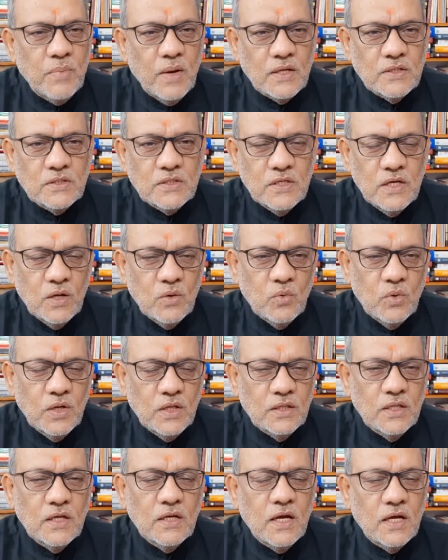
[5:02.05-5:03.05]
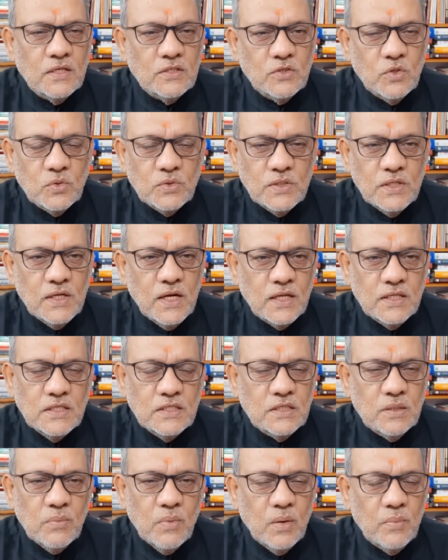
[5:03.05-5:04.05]
पास ना होने दें खासतौर से
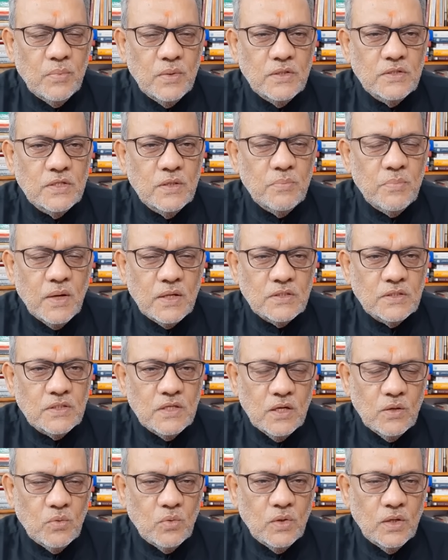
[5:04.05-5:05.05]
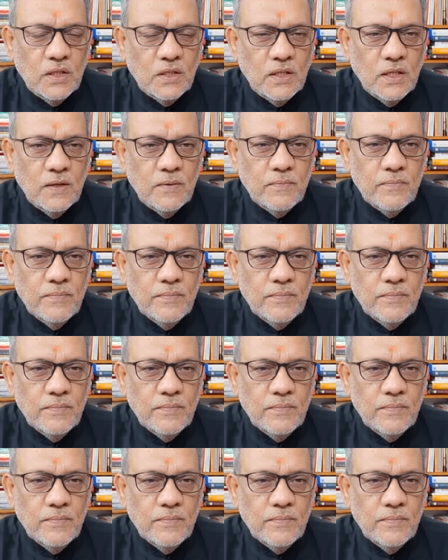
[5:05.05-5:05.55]
राज्यसभा में इसे पास ना होने दें